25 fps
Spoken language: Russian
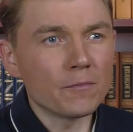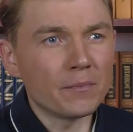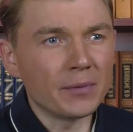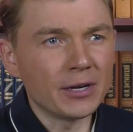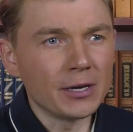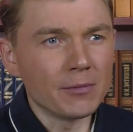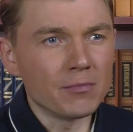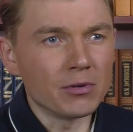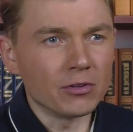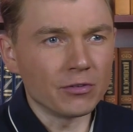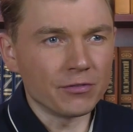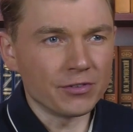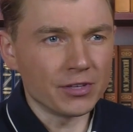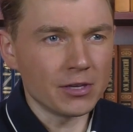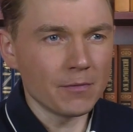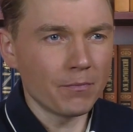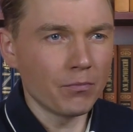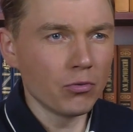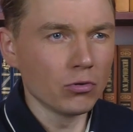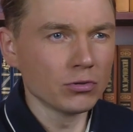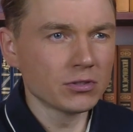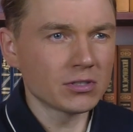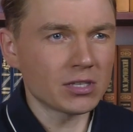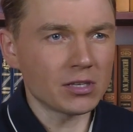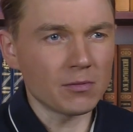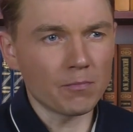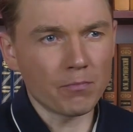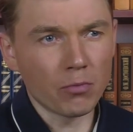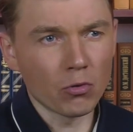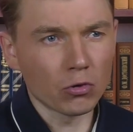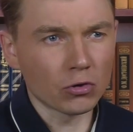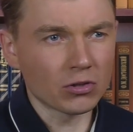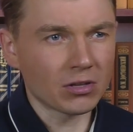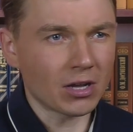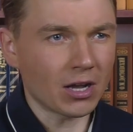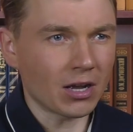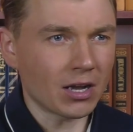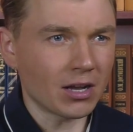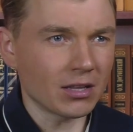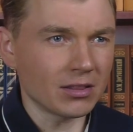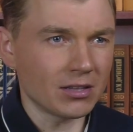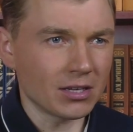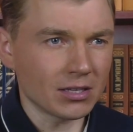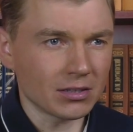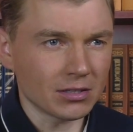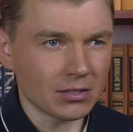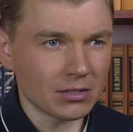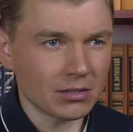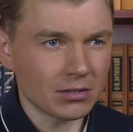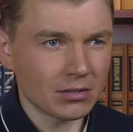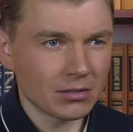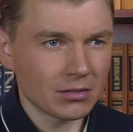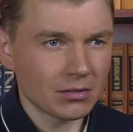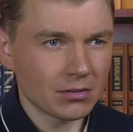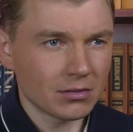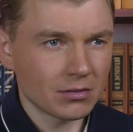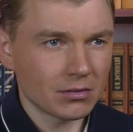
он прибыл в японский порт Хакадата.